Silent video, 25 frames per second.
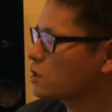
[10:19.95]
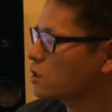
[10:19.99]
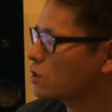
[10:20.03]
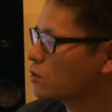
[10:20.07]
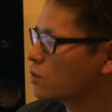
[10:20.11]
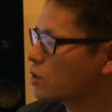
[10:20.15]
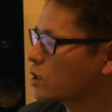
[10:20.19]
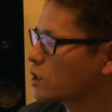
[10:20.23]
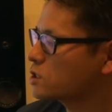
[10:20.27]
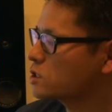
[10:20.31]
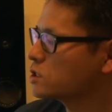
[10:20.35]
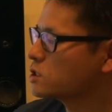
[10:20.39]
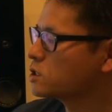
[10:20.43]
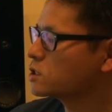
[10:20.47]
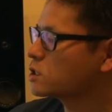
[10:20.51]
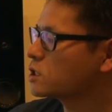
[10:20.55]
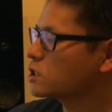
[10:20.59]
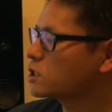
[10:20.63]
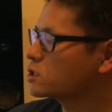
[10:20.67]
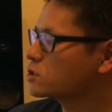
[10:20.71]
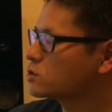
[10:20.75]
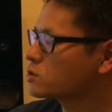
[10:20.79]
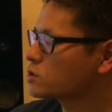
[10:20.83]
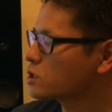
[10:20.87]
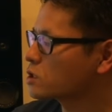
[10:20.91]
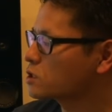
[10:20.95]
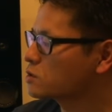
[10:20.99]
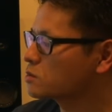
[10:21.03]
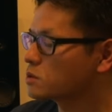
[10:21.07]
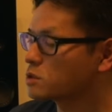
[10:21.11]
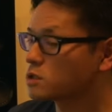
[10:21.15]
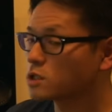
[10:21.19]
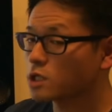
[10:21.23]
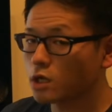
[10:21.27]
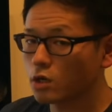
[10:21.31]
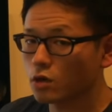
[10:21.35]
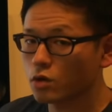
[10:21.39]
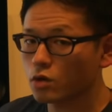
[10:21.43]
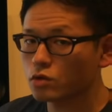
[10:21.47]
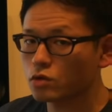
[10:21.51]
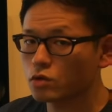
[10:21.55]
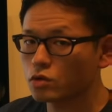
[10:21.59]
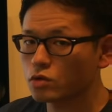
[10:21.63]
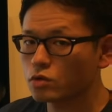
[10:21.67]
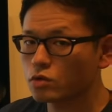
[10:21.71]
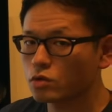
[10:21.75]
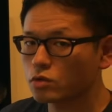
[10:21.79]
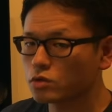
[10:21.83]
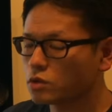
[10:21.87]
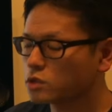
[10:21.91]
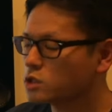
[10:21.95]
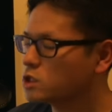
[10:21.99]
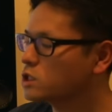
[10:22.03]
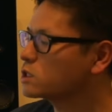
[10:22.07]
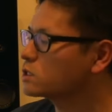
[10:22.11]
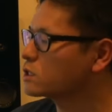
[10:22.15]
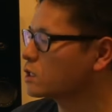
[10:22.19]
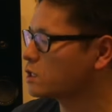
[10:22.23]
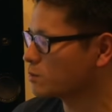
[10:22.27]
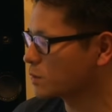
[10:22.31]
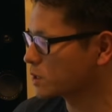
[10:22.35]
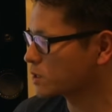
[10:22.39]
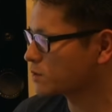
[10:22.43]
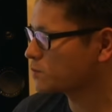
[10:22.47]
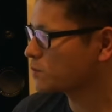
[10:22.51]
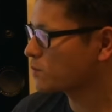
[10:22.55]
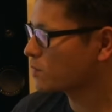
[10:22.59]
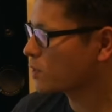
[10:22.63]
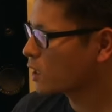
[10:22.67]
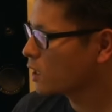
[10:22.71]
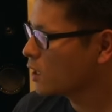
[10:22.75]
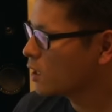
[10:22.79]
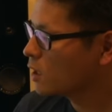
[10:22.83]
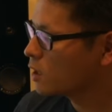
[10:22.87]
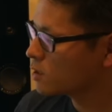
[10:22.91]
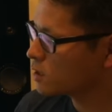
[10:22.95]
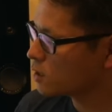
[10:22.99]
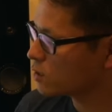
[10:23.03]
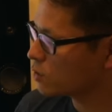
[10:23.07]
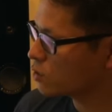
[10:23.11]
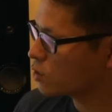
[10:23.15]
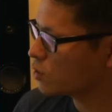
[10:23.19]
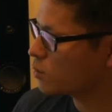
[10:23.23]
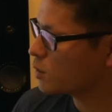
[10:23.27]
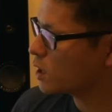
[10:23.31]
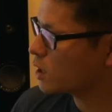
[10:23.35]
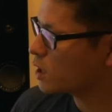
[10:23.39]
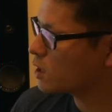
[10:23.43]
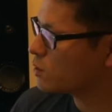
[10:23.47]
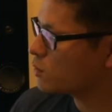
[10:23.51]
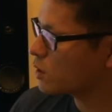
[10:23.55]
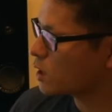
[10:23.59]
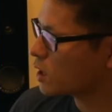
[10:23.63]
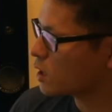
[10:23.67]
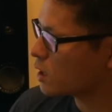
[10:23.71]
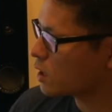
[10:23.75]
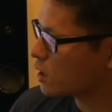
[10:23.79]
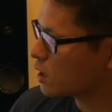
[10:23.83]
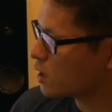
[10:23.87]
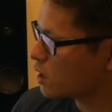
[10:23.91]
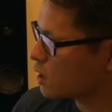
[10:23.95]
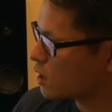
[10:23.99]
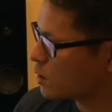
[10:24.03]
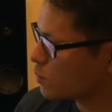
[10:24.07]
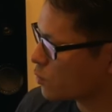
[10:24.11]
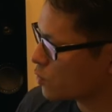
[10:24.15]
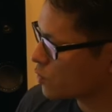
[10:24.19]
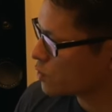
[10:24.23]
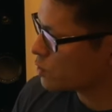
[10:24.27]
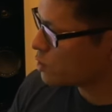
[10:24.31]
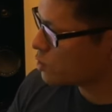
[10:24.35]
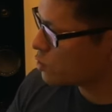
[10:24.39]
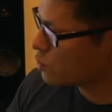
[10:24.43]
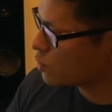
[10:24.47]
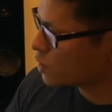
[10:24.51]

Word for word: で、これが二次的著作物だよということになります。で、この場合は、ポイン